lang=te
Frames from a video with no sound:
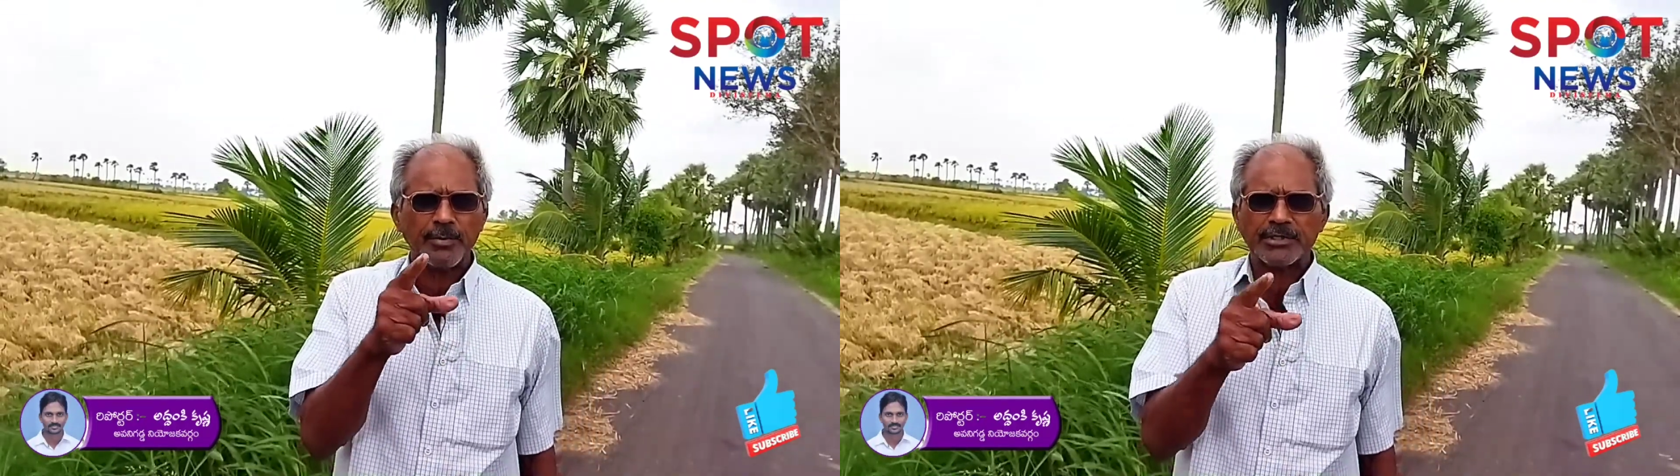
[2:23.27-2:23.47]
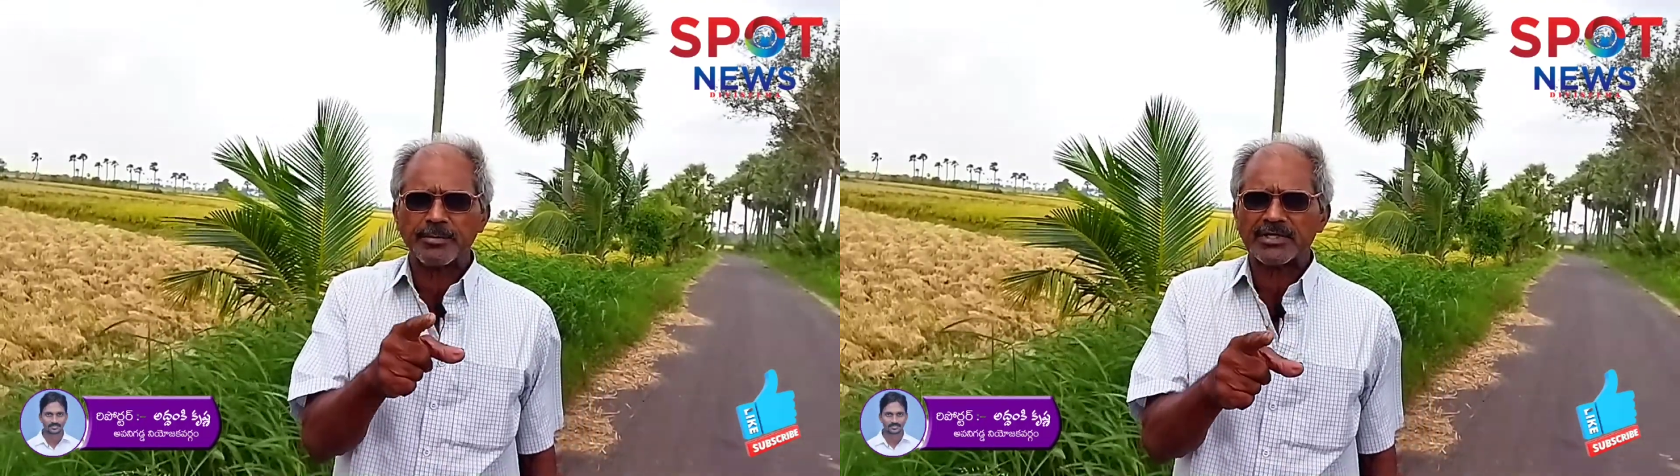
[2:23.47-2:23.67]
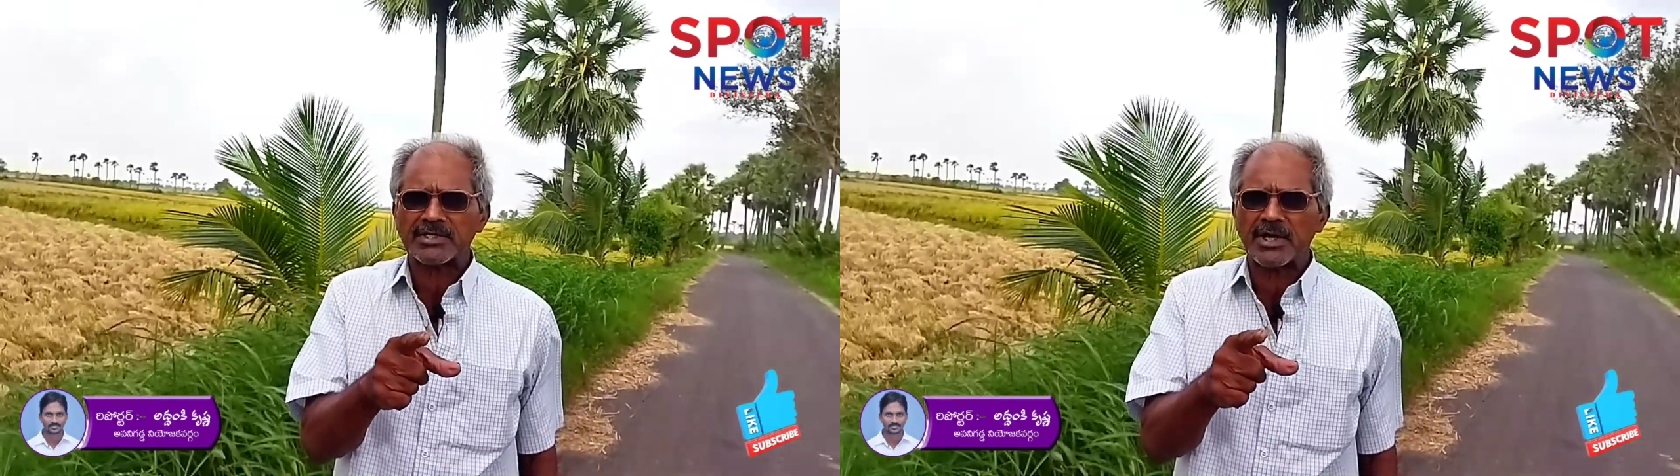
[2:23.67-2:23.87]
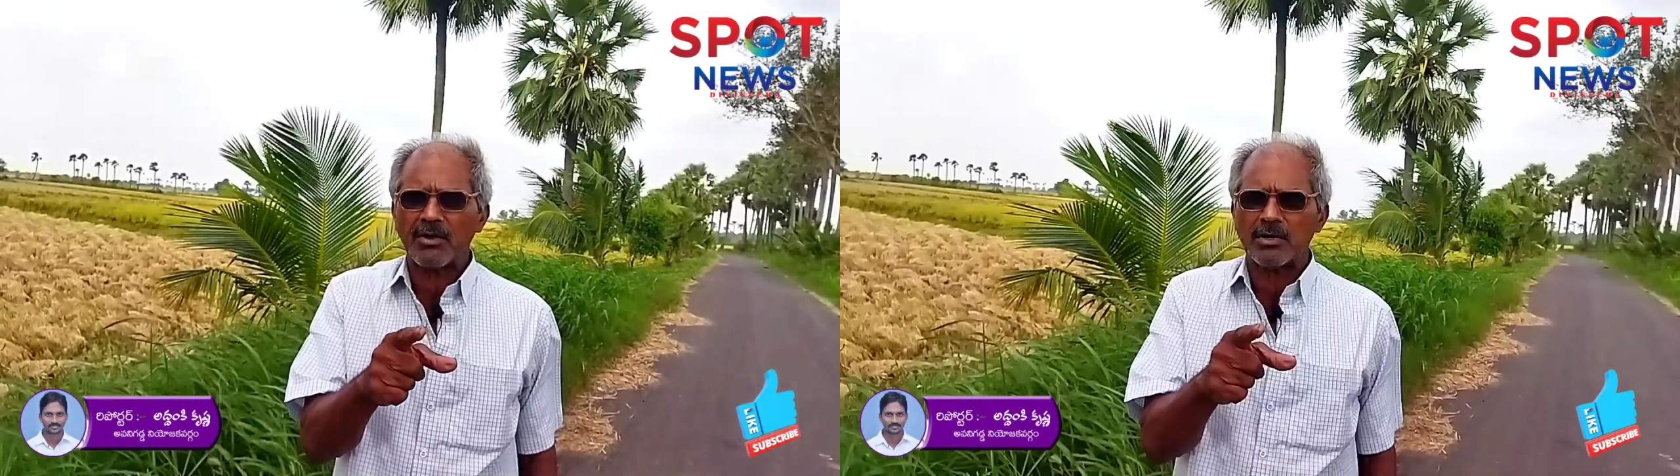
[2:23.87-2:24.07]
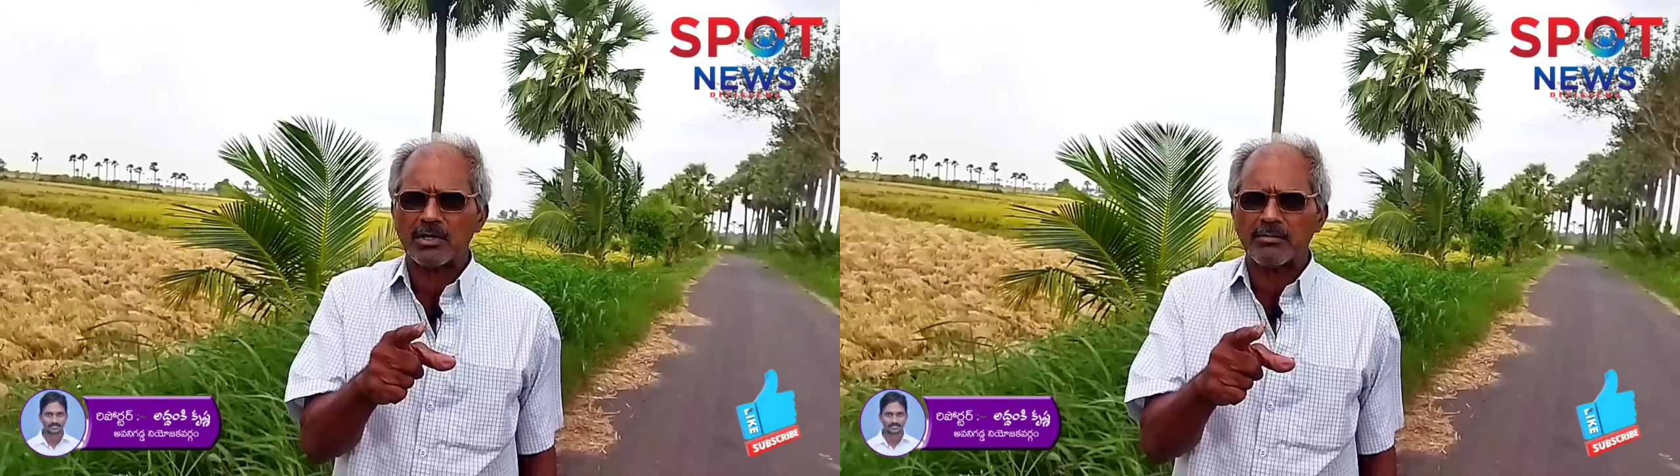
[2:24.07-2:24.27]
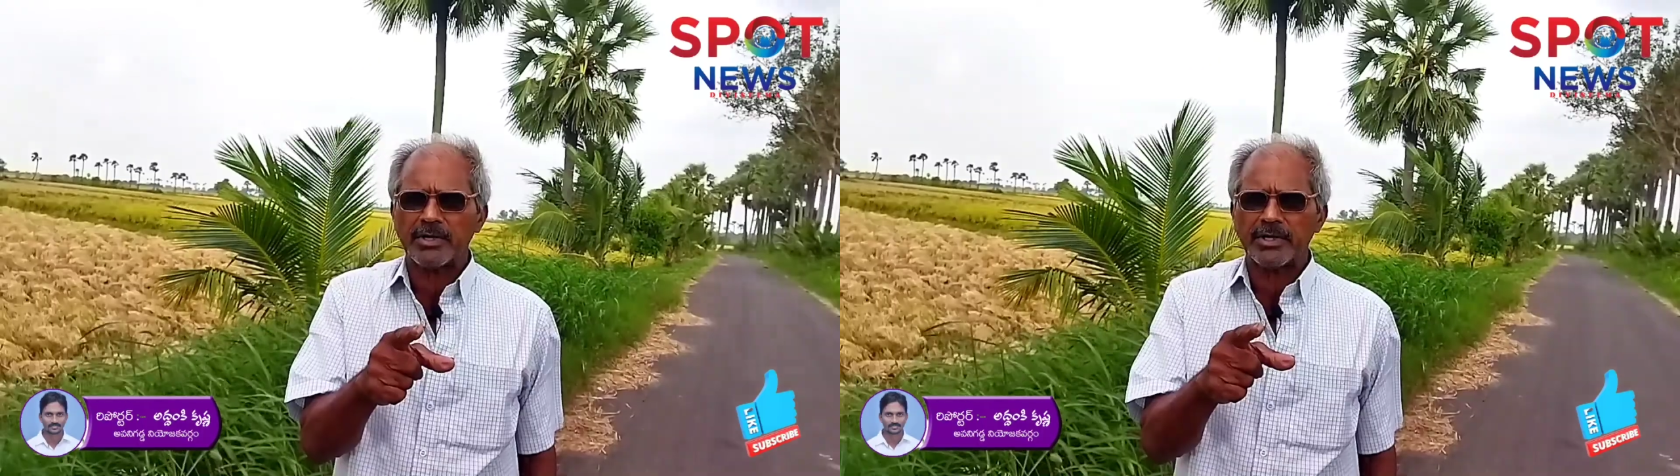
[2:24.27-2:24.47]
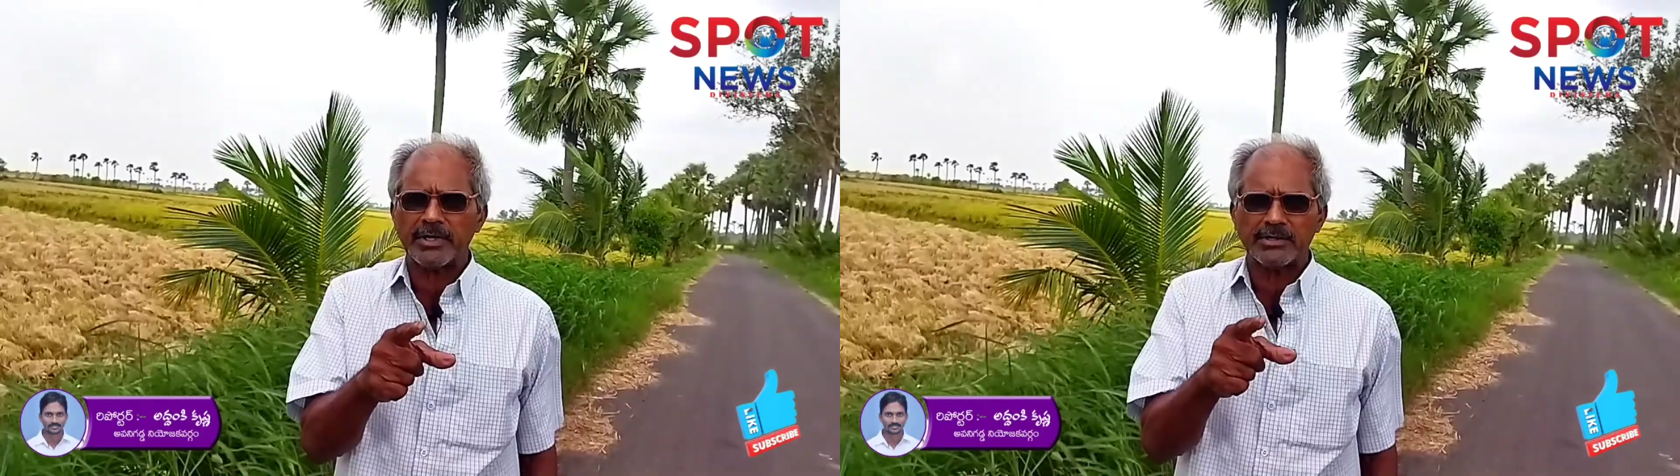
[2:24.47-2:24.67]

ప్రతిపక్షంగా ఉన్నటువంటి